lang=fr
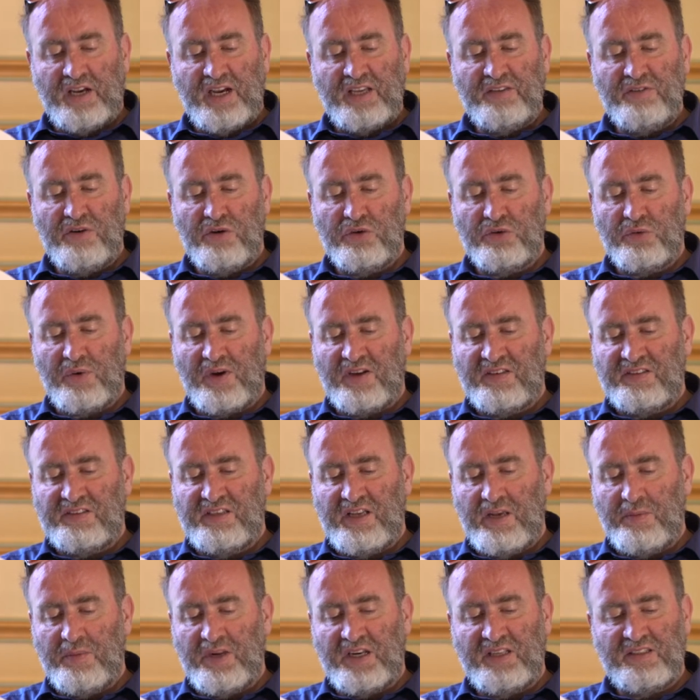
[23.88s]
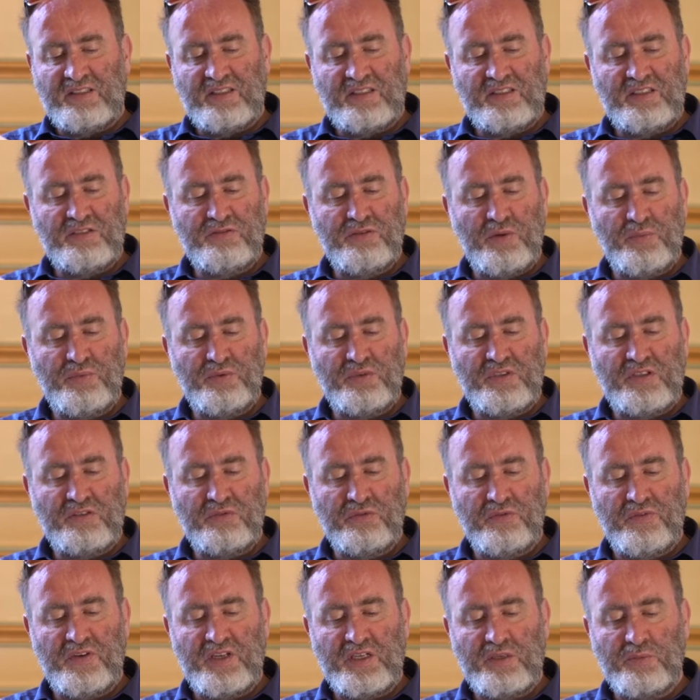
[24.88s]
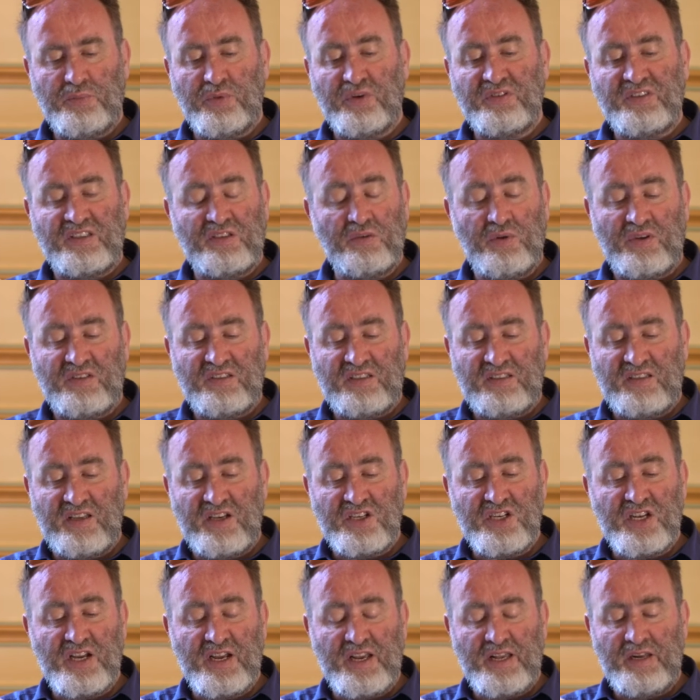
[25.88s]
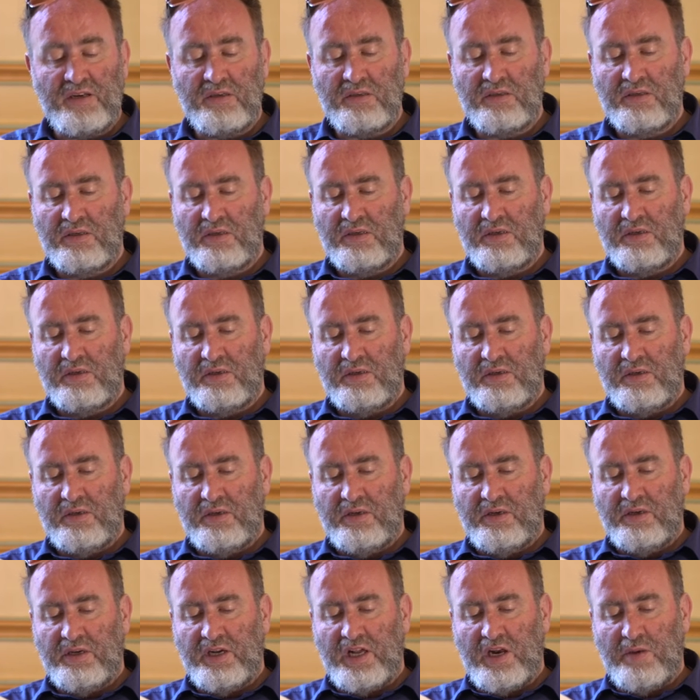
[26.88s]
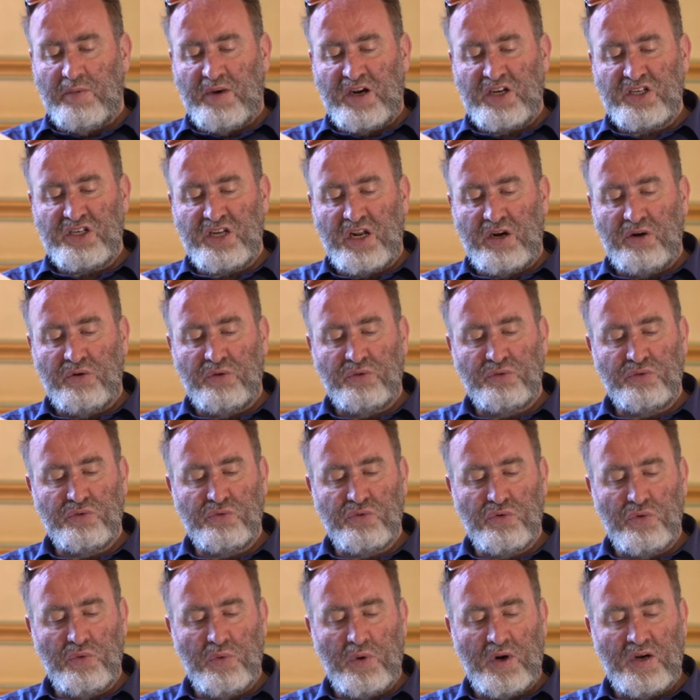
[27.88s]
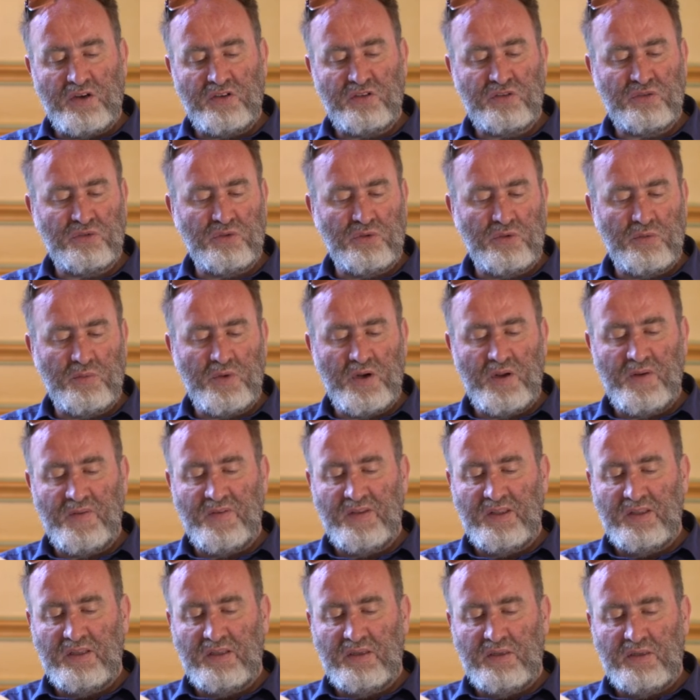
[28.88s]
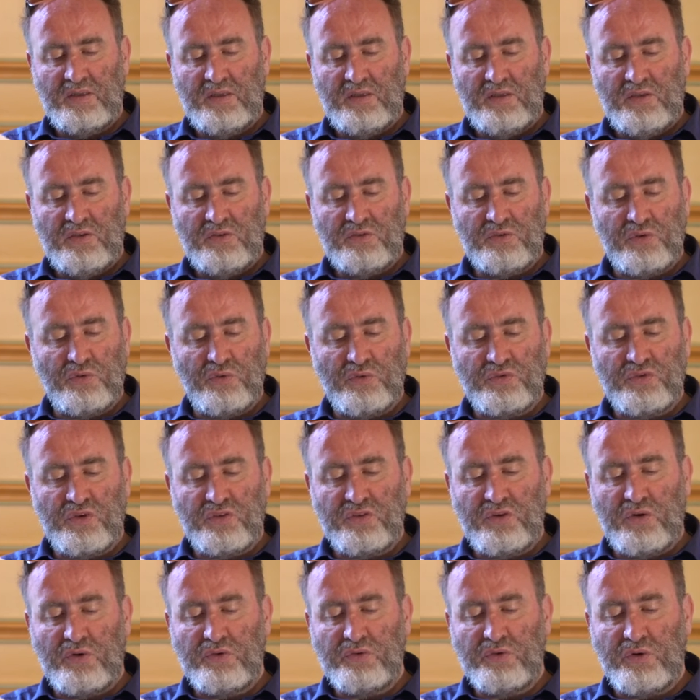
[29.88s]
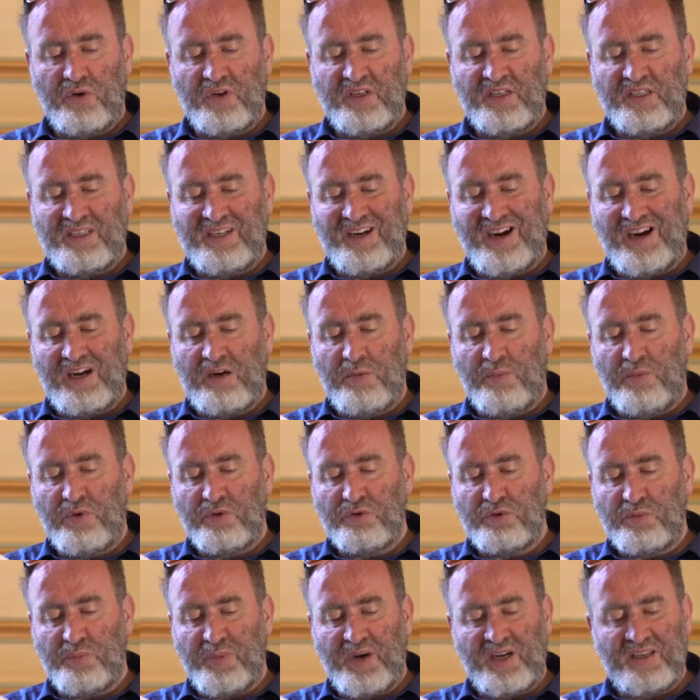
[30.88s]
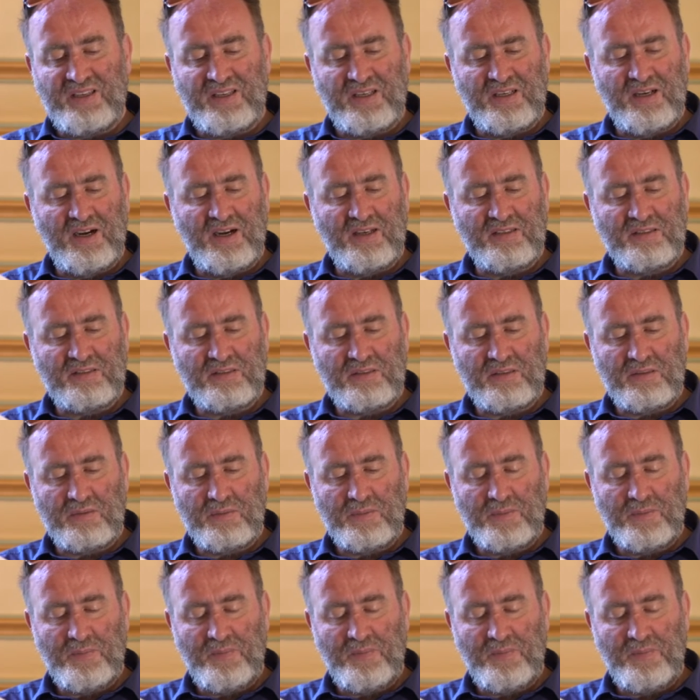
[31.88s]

arrivant au troisième, elle était dix fois plus essoufflée que pour ses trois étages à elle. Elle marcha le long du couloir sombre, se concentrant sur les craquements du parquet grinçant,